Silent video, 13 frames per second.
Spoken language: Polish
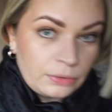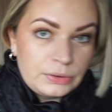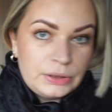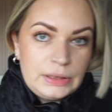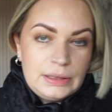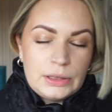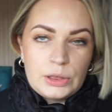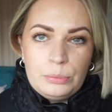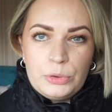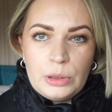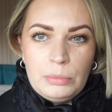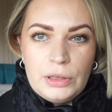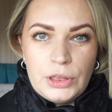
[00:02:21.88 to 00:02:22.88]
taką stizę, że
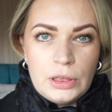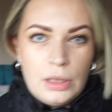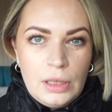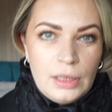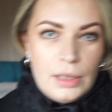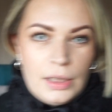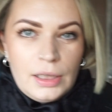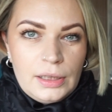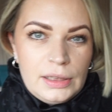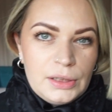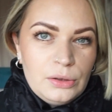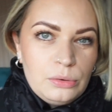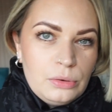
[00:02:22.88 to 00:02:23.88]
muszę mieć
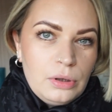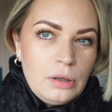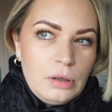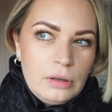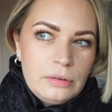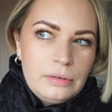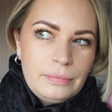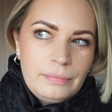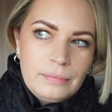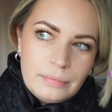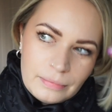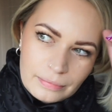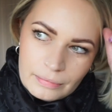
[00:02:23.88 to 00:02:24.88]
jedno ucho
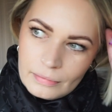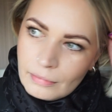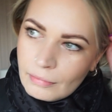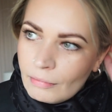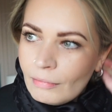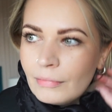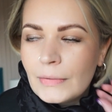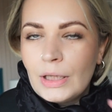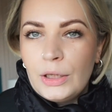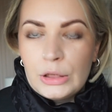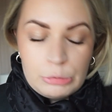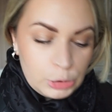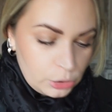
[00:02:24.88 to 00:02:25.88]

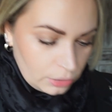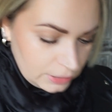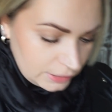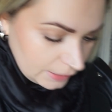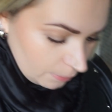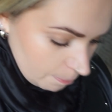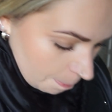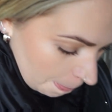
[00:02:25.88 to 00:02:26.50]
słyszące,